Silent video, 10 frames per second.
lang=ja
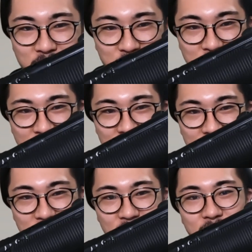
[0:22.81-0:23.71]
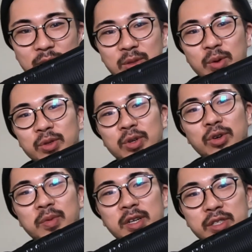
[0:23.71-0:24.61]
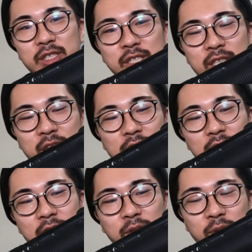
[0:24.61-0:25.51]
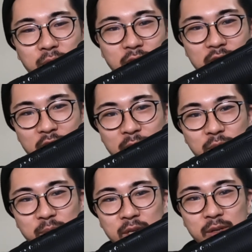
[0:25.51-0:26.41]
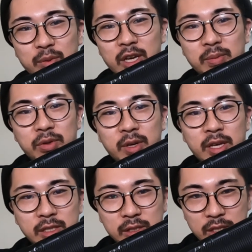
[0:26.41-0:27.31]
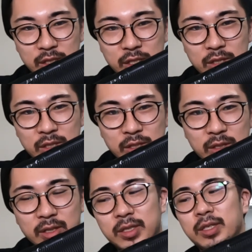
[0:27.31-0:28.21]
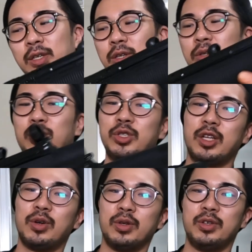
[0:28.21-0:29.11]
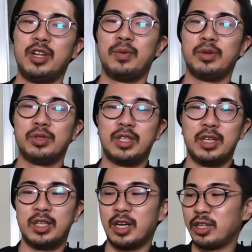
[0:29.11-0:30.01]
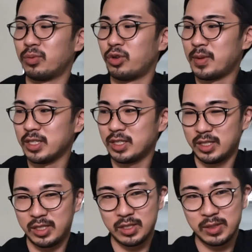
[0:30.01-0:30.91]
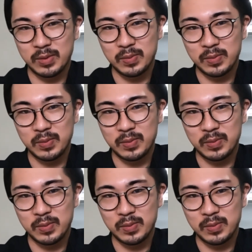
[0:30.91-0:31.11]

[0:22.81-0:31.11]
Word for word: こちら東京マルイ次世代電動ガン MP5SD6 こちらのレビューしていきたいと思います